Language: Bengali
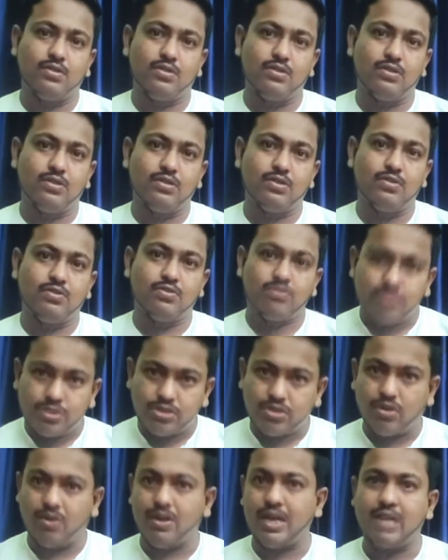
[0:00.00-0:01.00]
সৎসঙ্গের
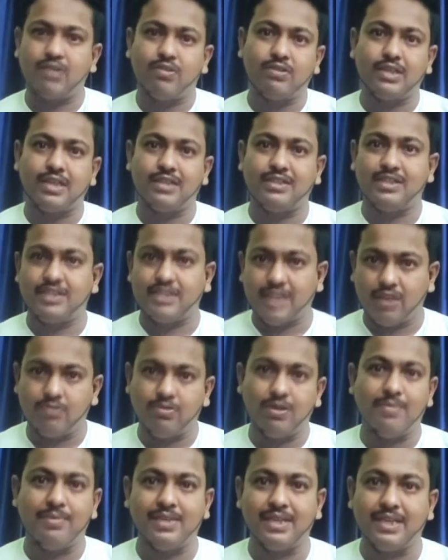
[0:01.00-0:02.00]
আশ্রয় গ্রহণ করার মধ্য
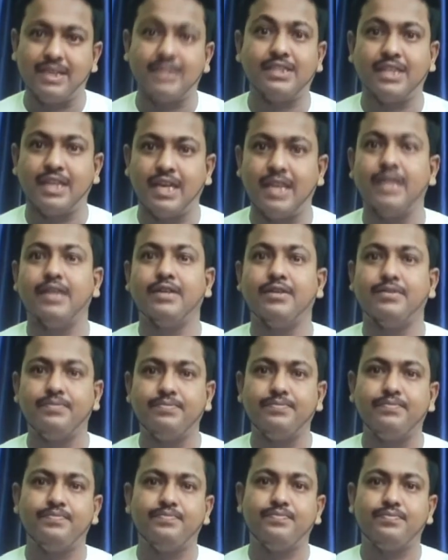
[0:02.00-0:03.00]
দিয়ে আমরা সৎনা মনন
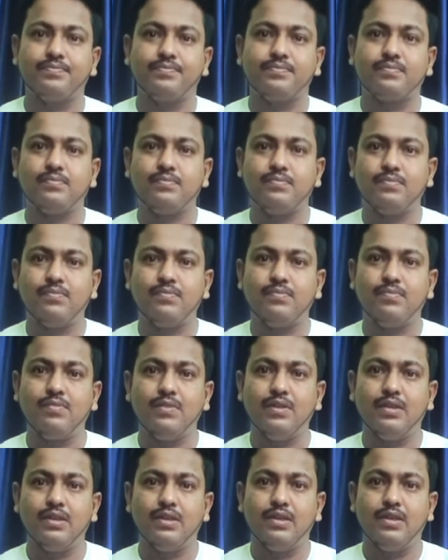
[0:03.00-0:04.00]
করার মধ্য দিয়ে চলছি
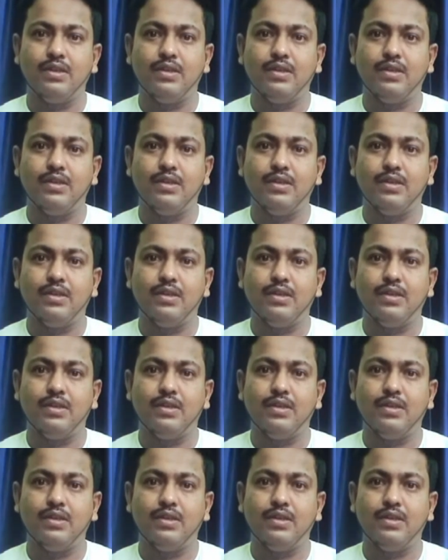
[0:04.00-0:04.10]
মানে